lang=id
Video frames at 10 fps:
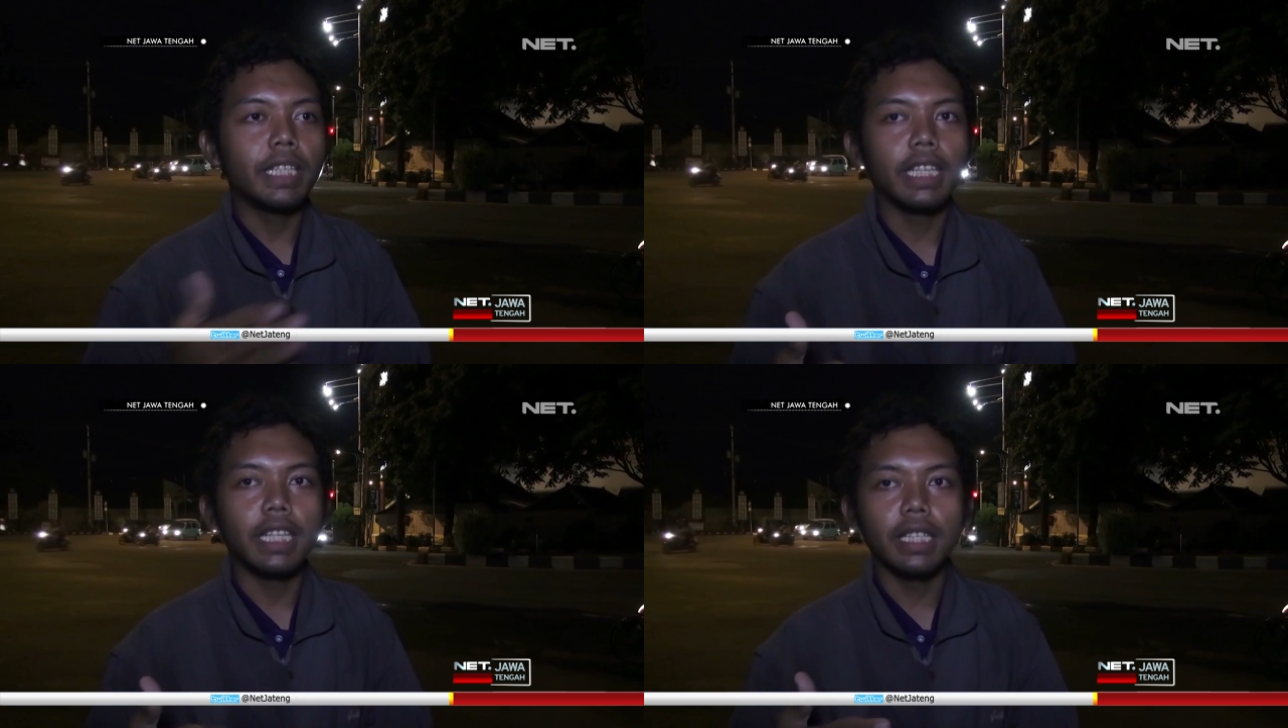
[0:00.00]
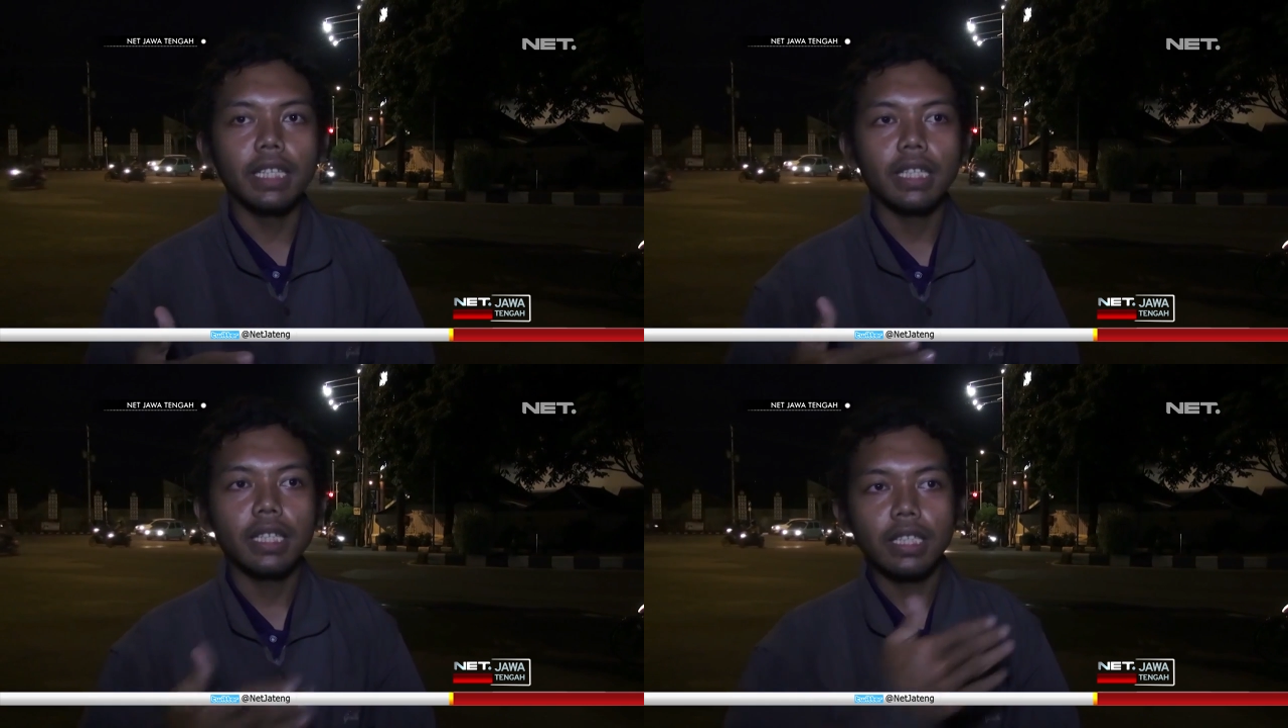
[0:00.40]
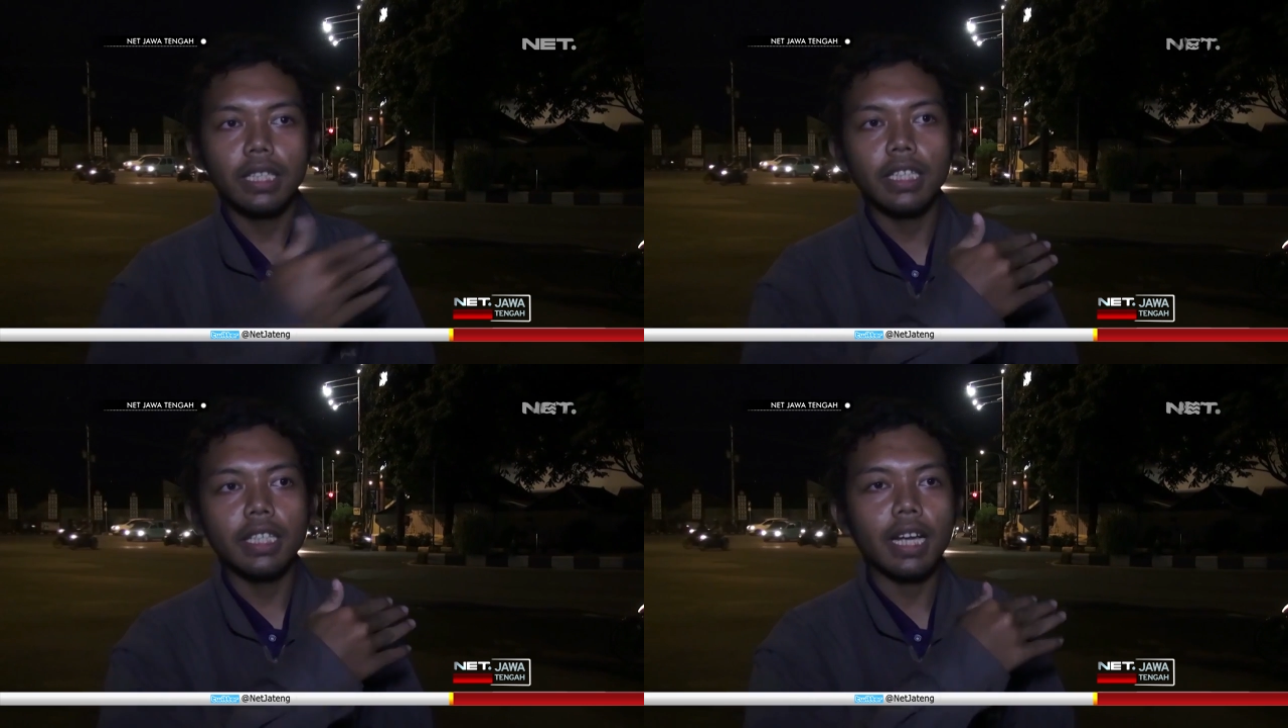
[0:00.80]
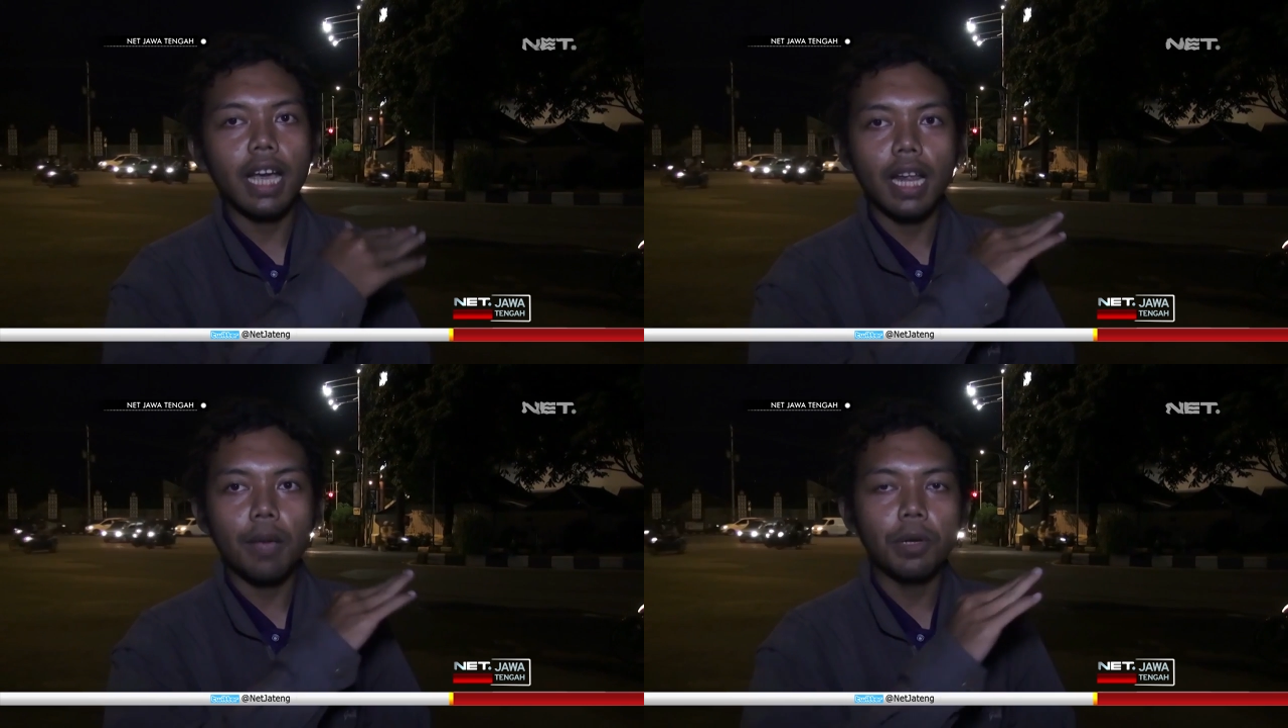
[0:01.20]
dingin di
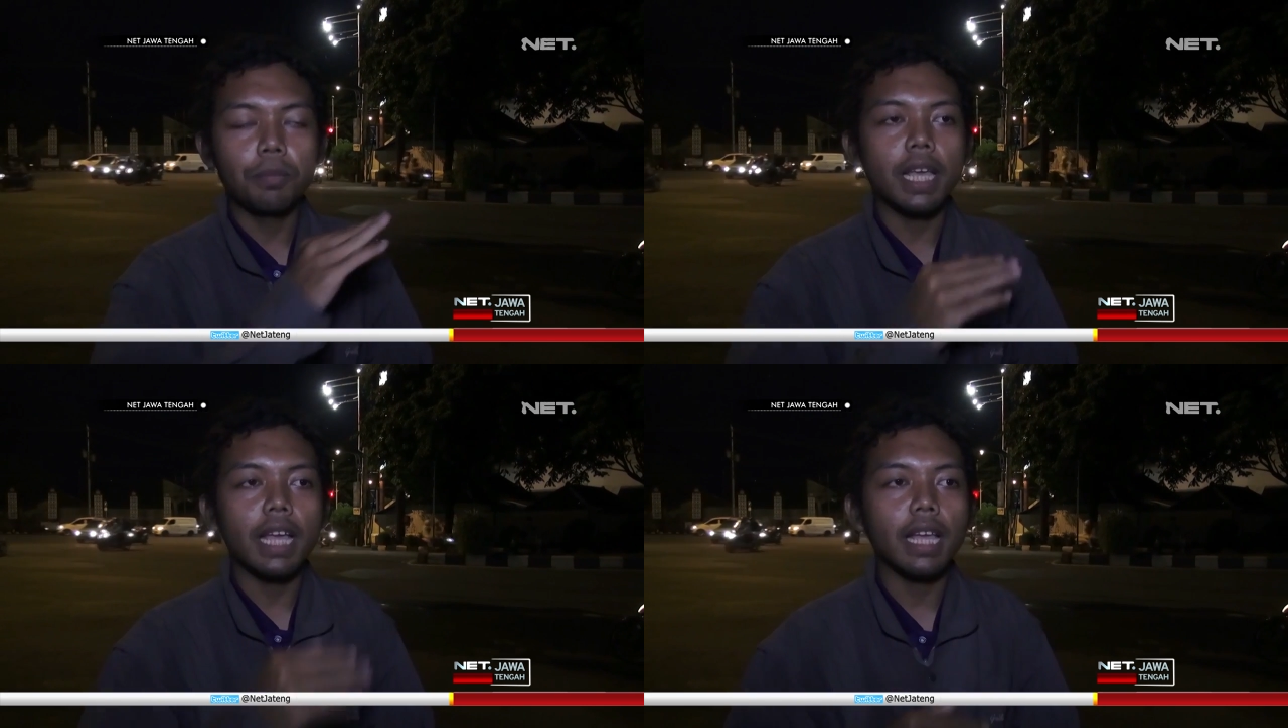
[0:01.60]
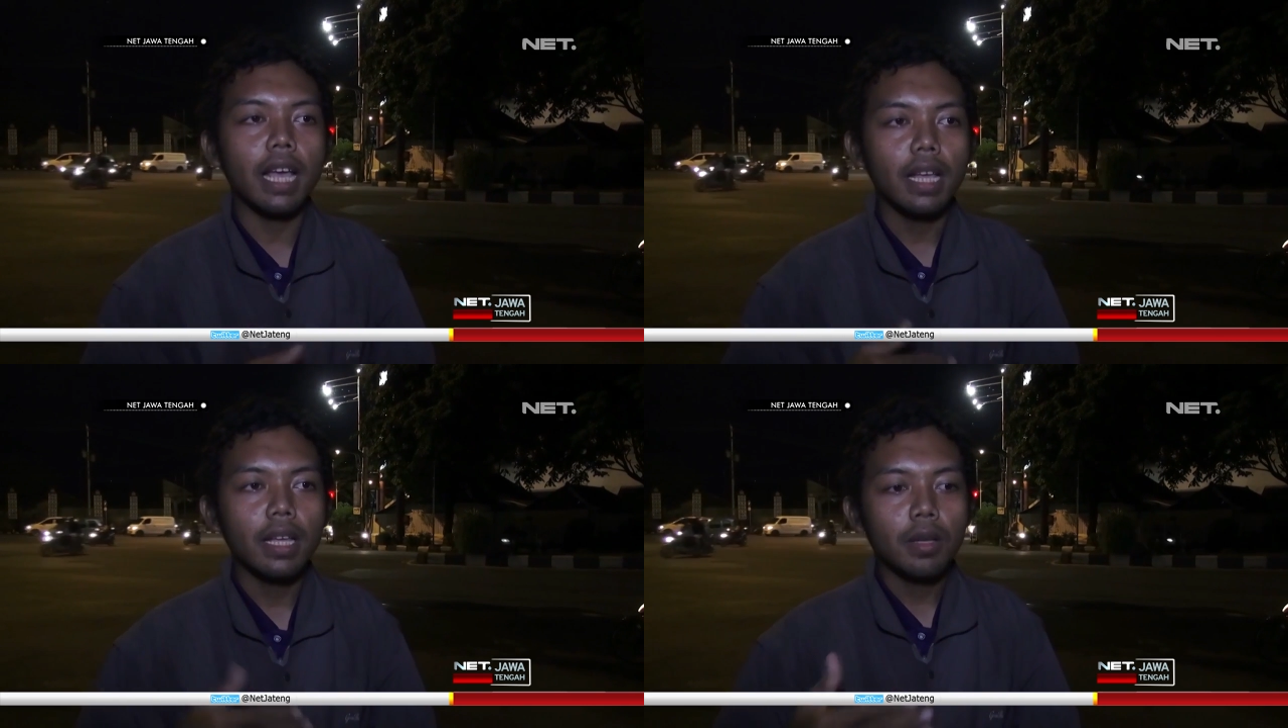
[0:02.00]
negara berbiaknya,